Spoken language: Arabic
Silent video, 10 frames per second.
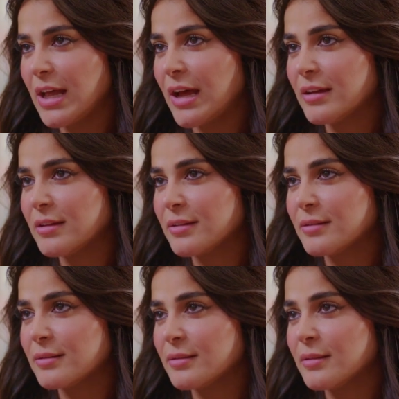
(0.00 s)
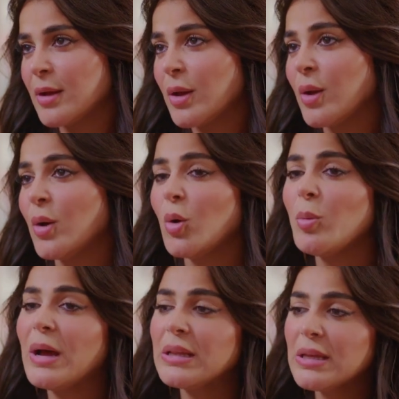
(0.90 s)
القعده
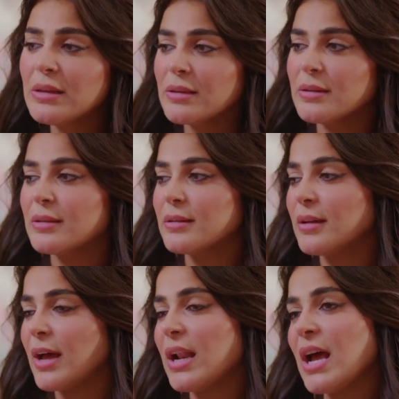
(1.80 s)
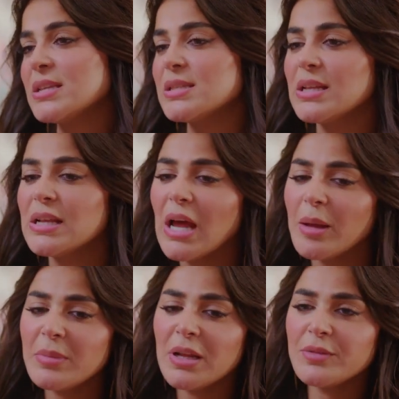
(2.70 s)
وبعدين انا حاسه ان انا
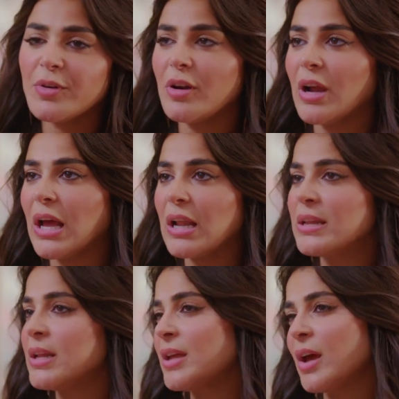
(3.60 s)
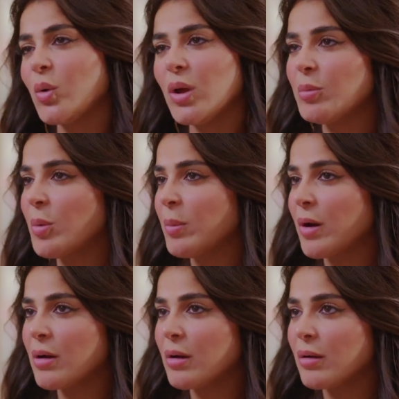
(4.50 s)
عماله اتفرج على الدنيا يا اخويا من
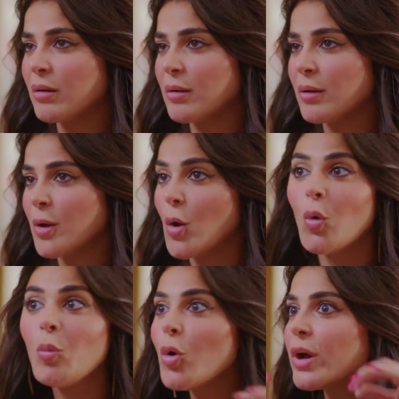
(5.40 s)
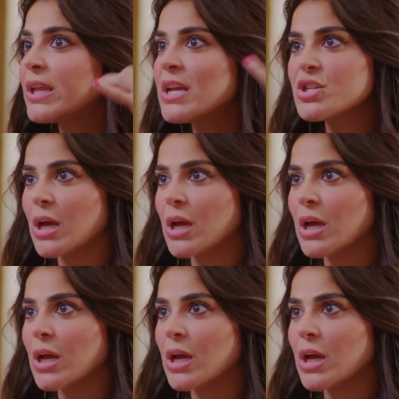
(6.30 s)
بره ومخي ده